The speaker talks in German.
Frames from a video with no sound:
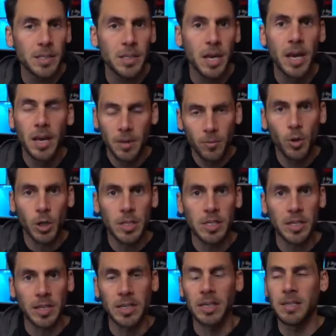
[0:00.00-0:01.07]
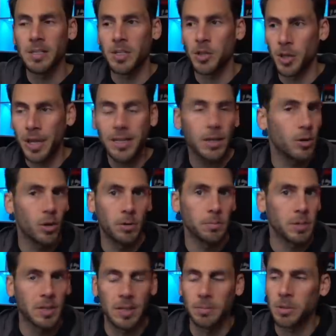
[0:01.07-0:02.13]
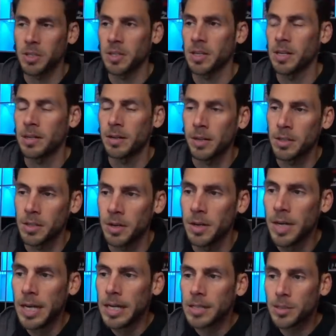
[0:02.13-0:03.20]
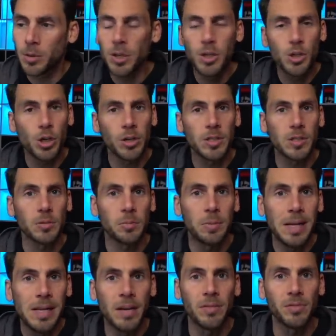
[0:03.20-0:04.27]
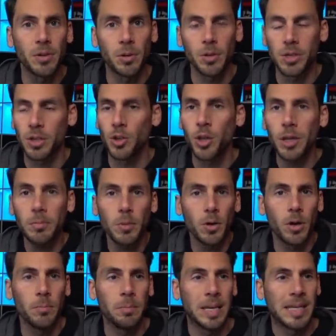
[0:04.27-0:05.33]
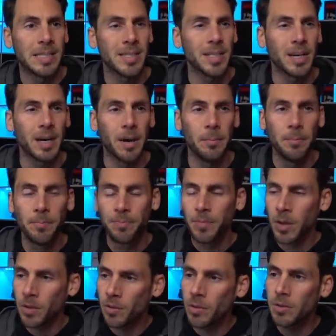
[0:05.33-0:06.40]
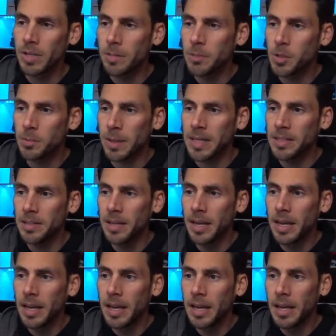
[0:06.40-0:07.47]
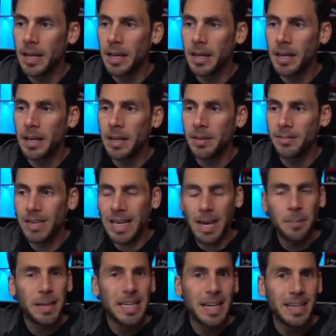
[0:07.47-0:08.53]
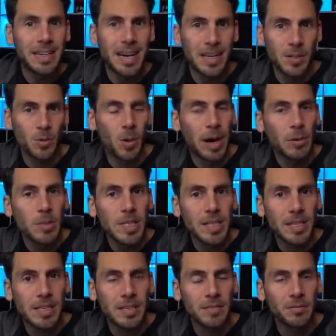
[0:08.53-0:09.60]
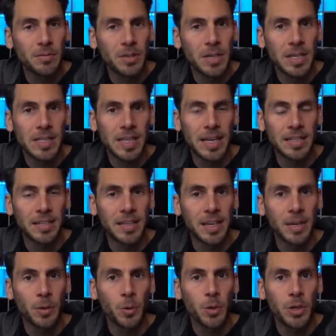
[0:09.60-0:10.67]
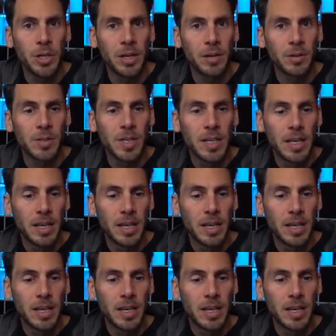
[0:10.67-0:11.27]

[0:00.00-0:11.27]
Euro wirklich realistisch angekommen. Da habe ich zahlreiche Screenshots und Bilder von euch geschickt bekommen per Instagram. So, und dementsprechend wie kann man denn da so ausrasten von der Seite der Grünen aus?